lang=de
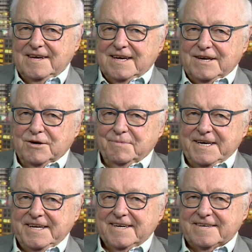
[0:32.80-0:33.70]

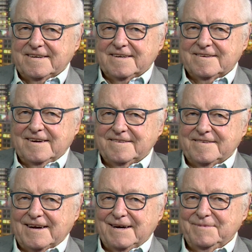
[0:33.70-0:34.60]
nominiert als
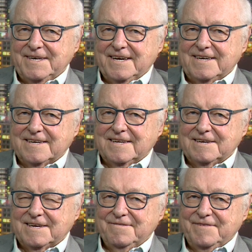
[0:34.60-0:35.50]
Kanzlerkandidat.
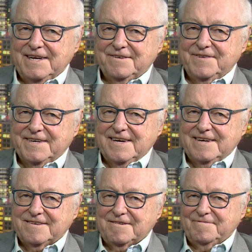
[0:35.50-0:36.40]
Gewählt wird er
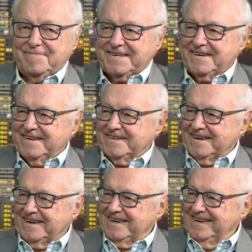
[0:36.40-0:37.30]
erst am
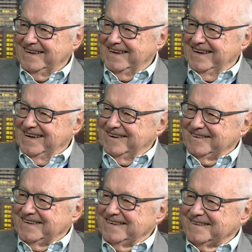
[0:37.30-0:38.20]
Parteitag.
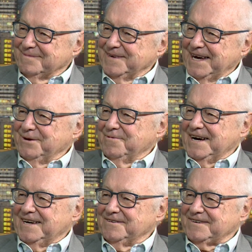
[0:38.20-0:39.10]
Der ist im
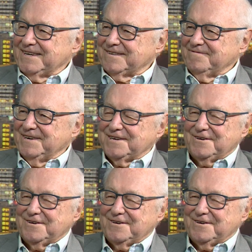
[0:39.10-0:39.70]
Januar. dazu will ich